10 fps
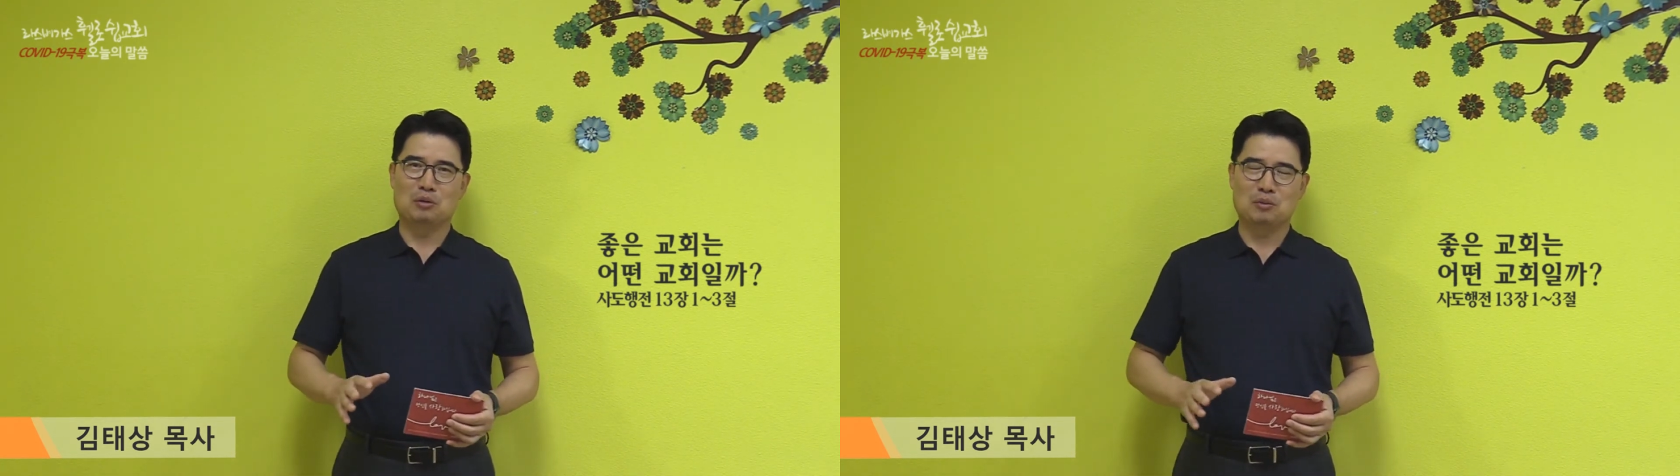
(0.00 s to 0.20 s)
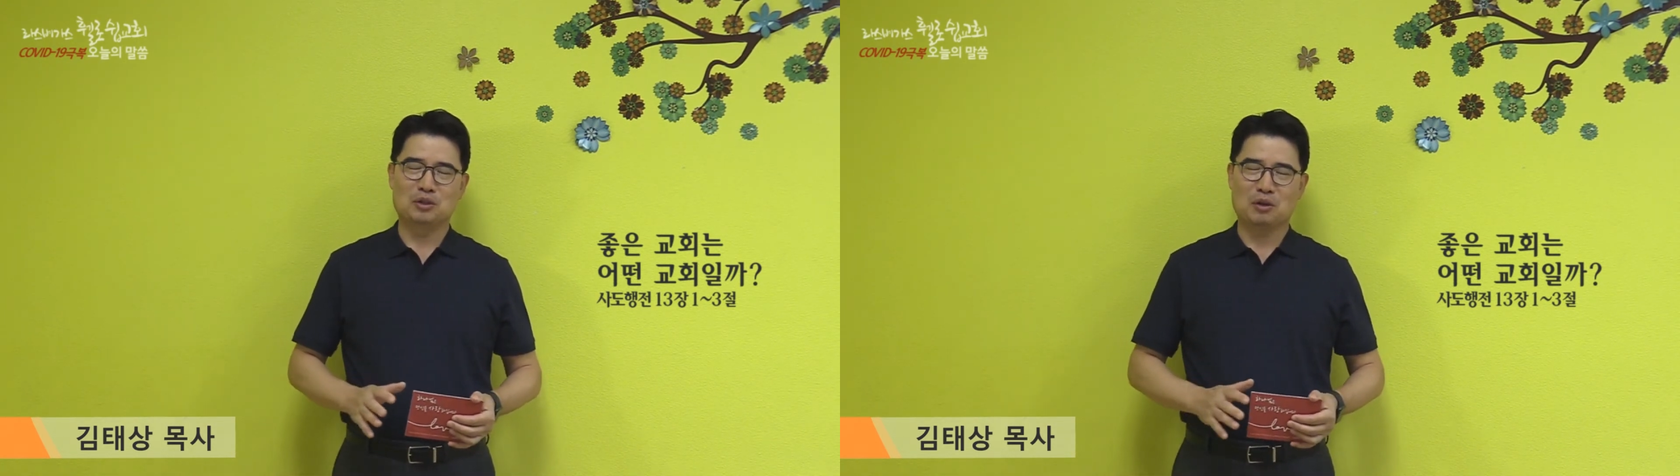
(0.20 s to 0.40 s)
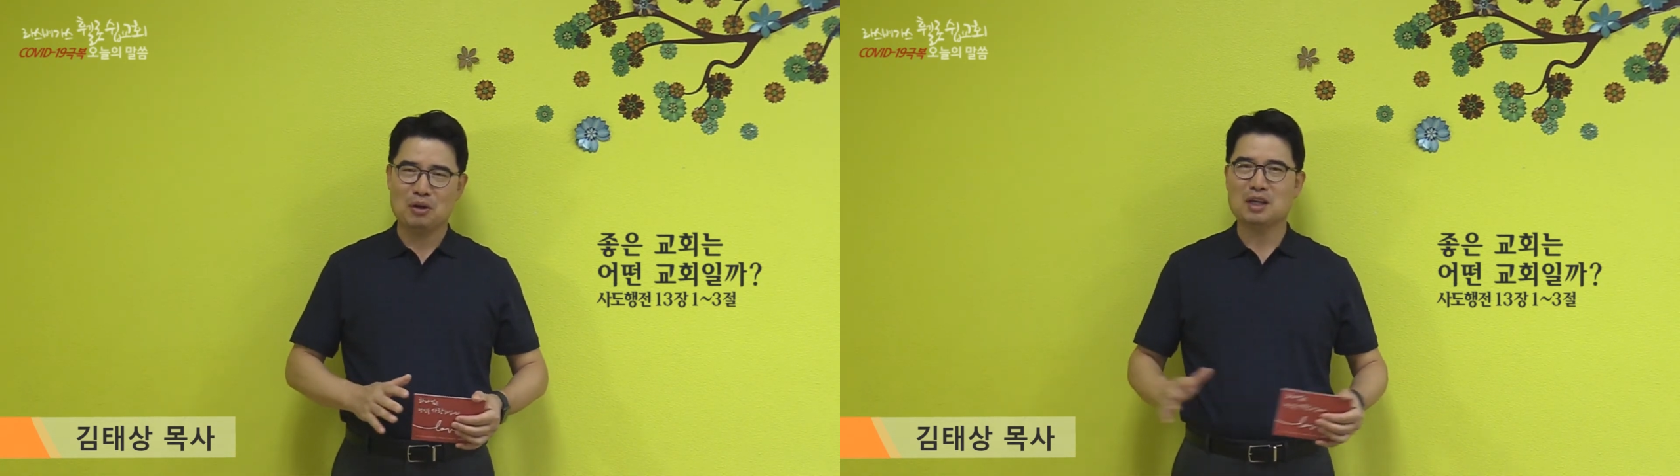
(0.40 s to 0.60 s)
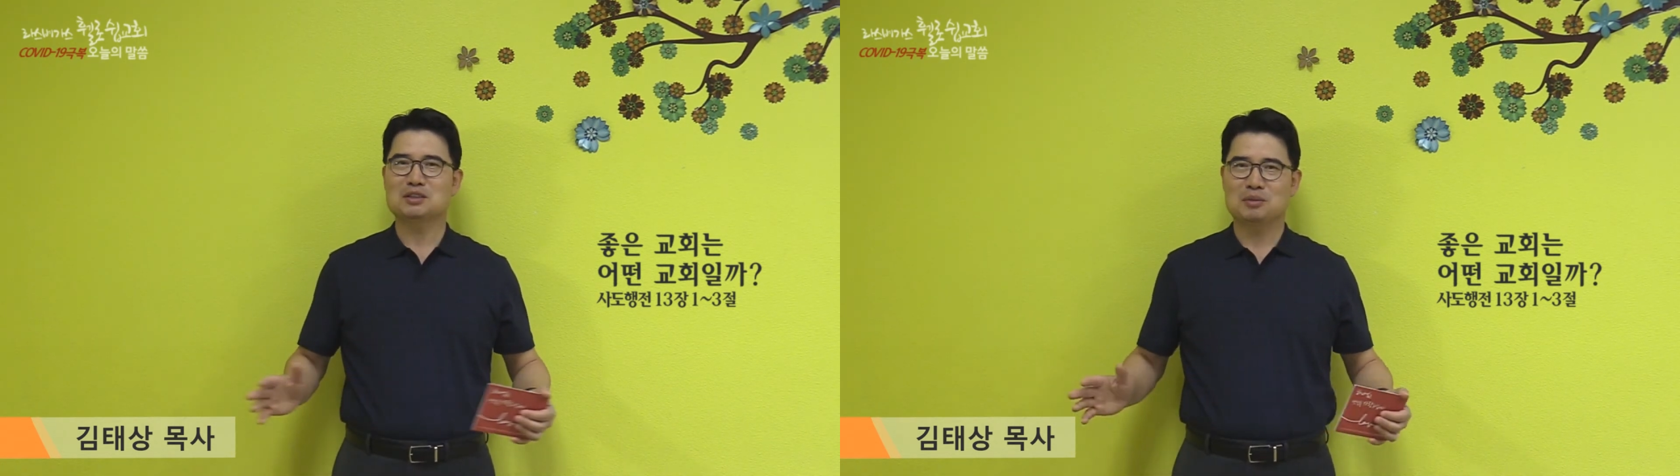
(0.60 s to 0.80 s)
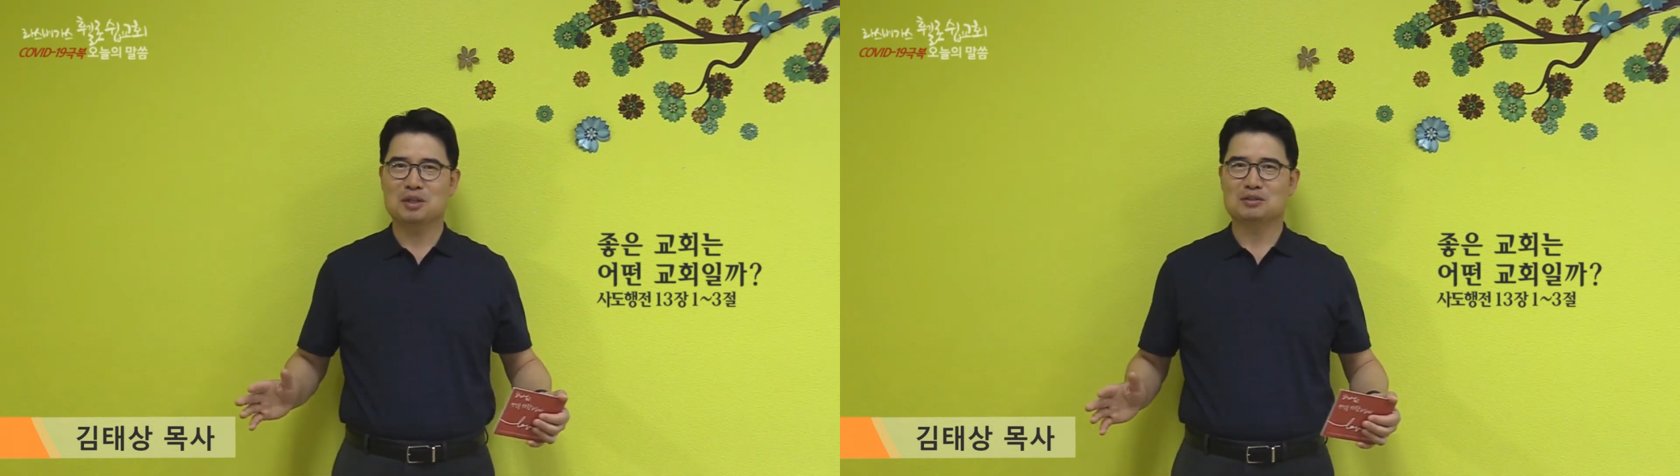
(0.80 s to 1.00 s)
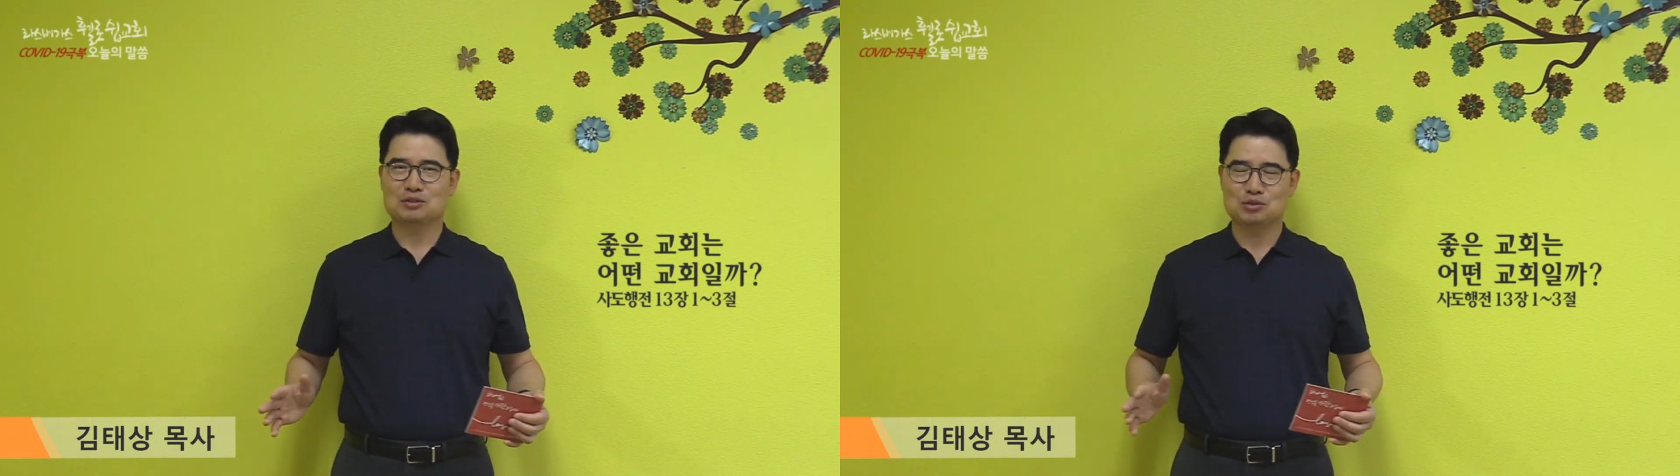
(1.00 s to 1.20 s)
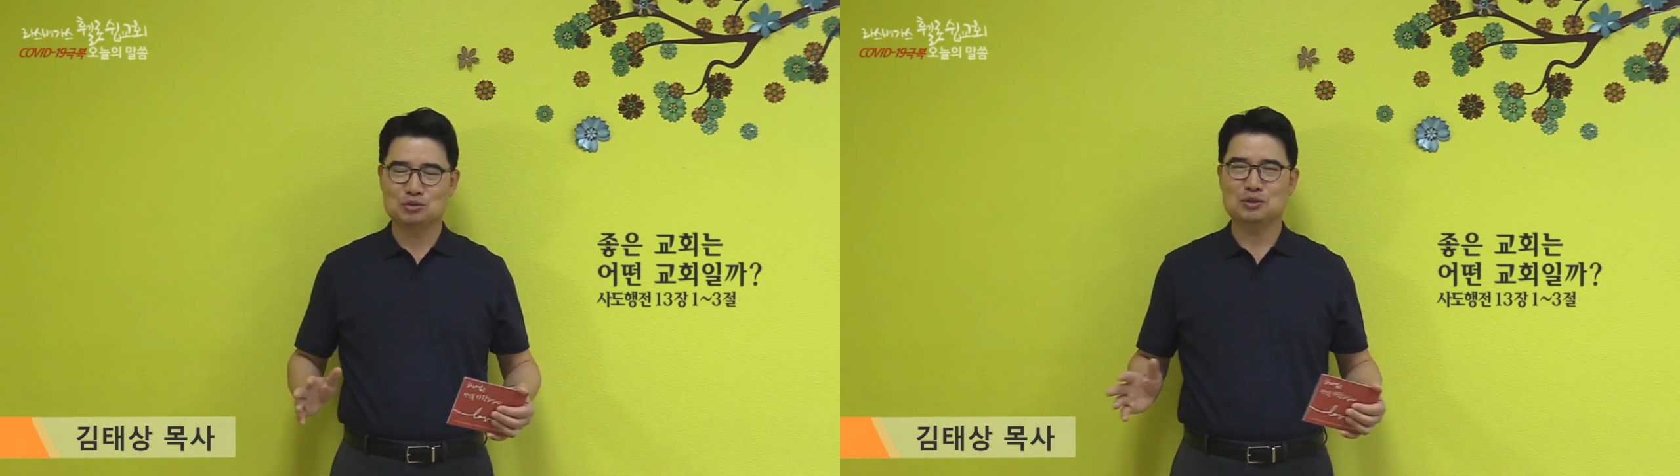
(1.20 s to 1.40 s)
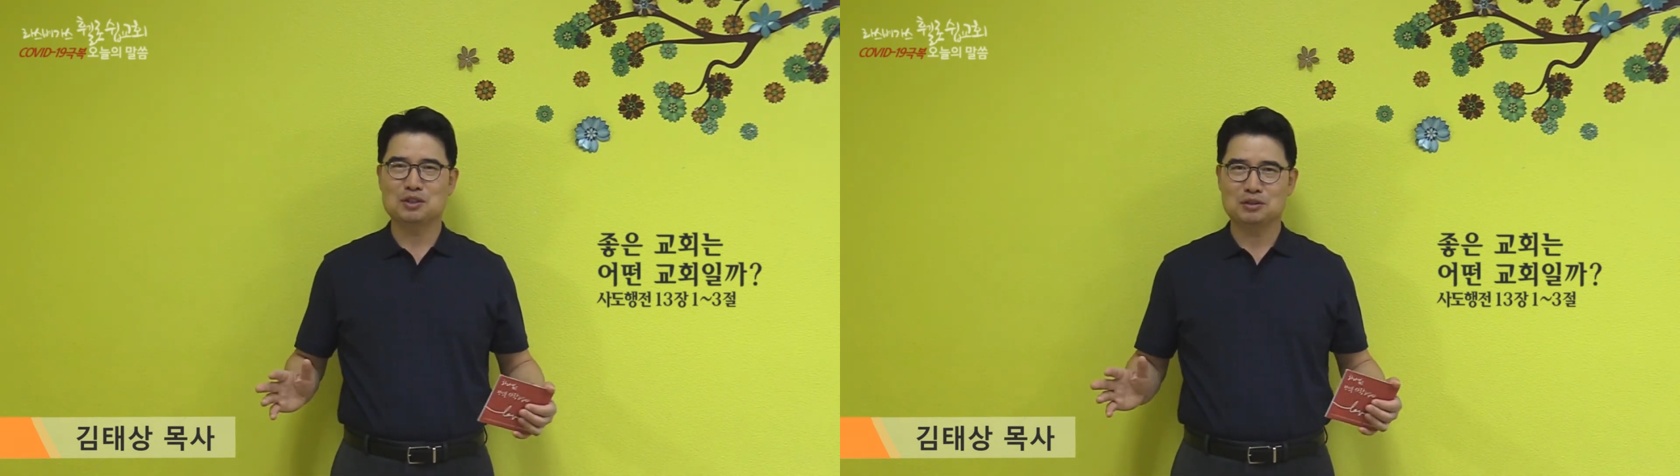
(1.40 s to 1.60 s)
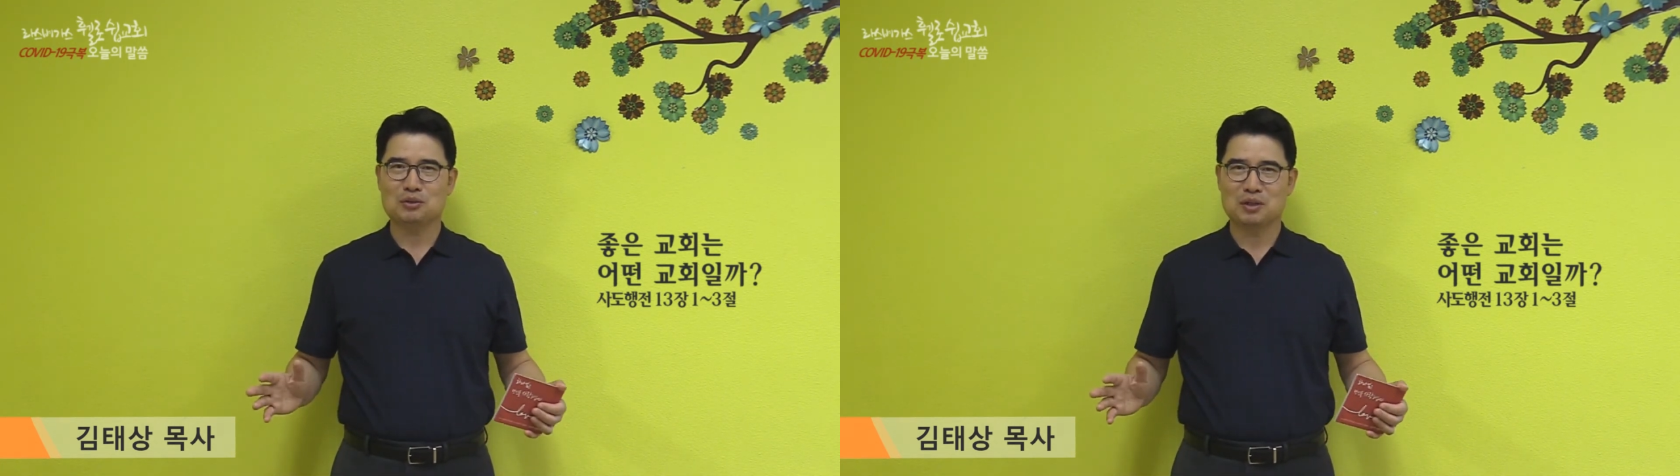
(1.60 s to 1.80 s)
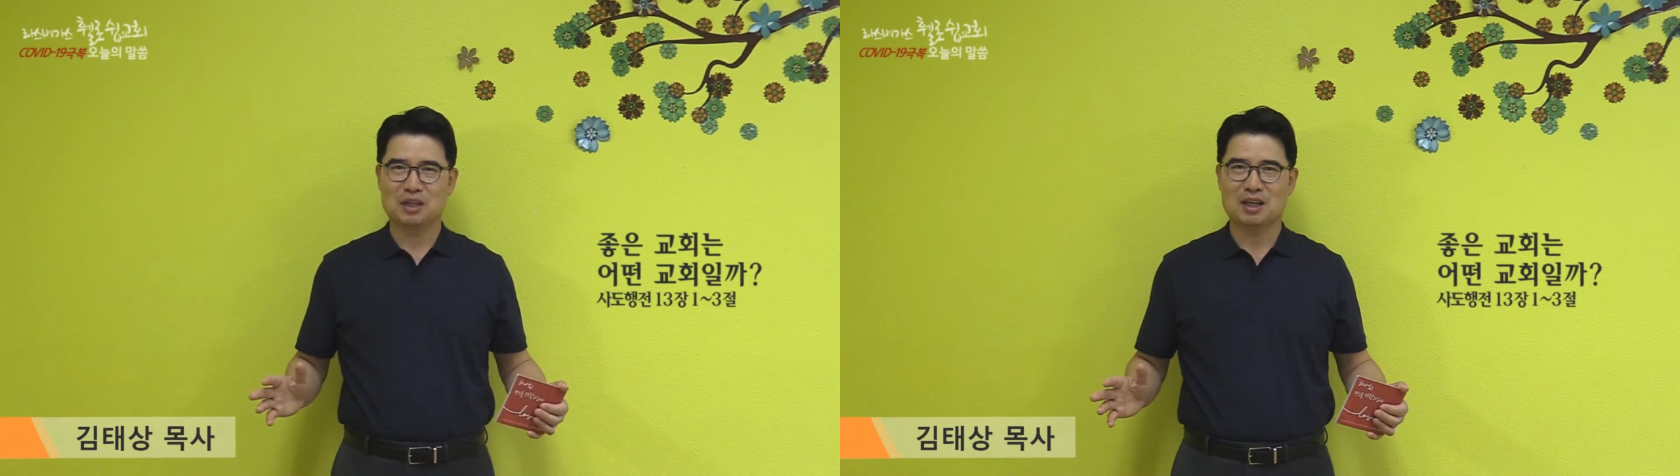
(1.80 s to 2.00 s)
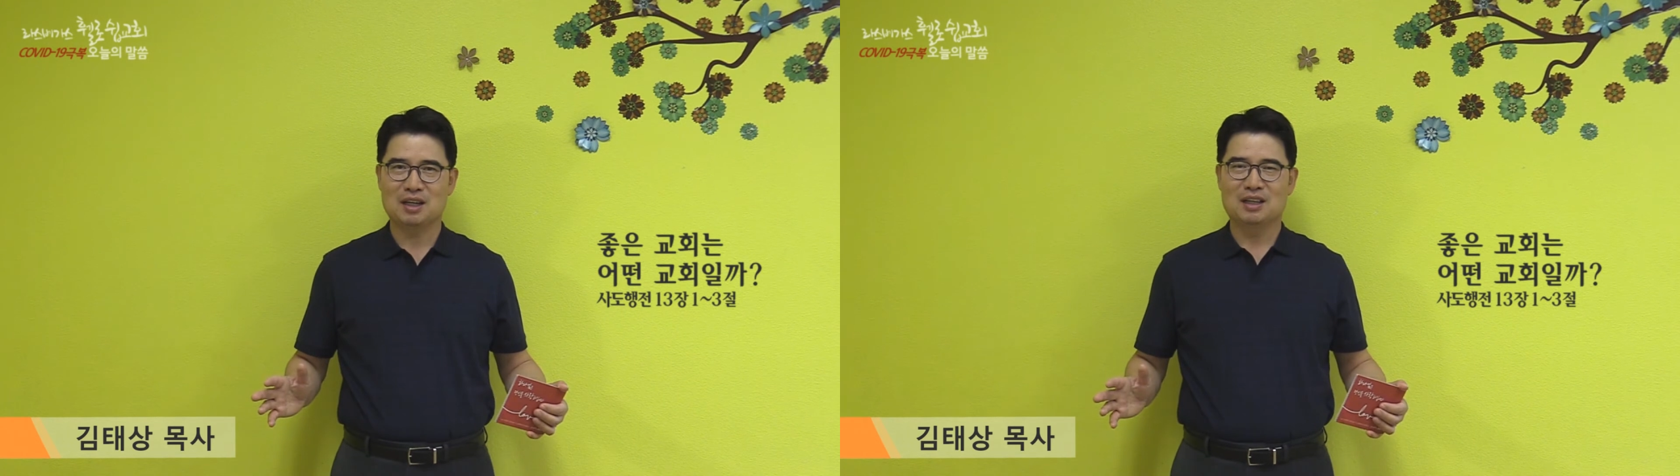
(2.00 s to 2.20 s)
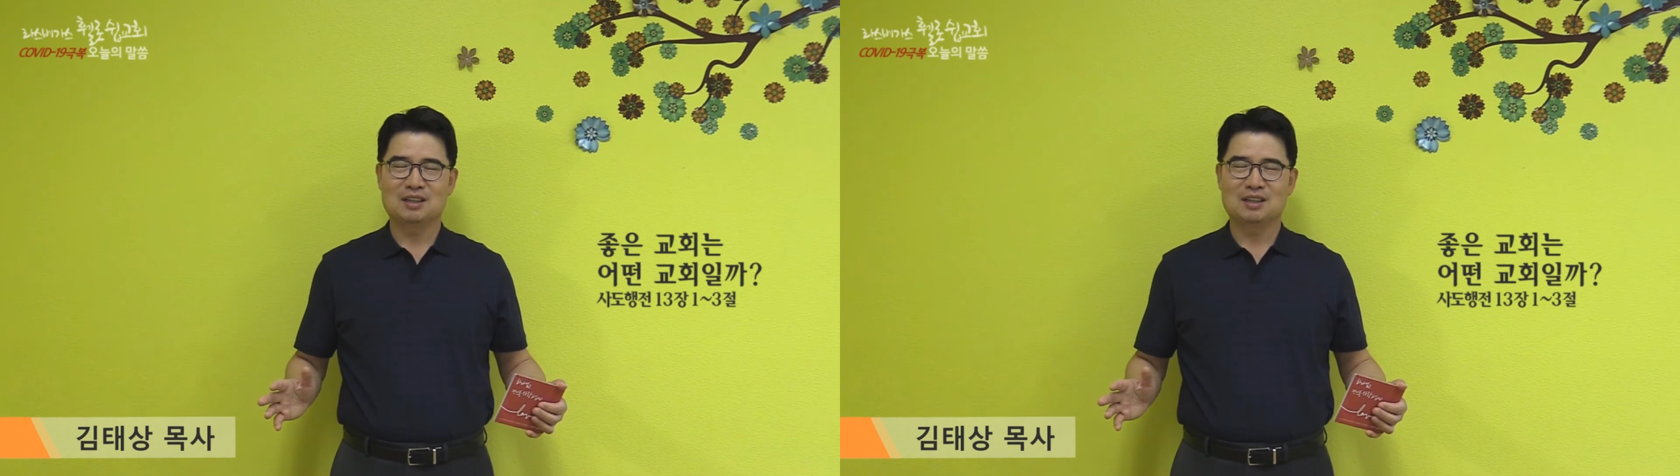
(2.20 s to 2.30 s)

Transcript: 뭐 여러 가지 면에서 수준 있는 교회야.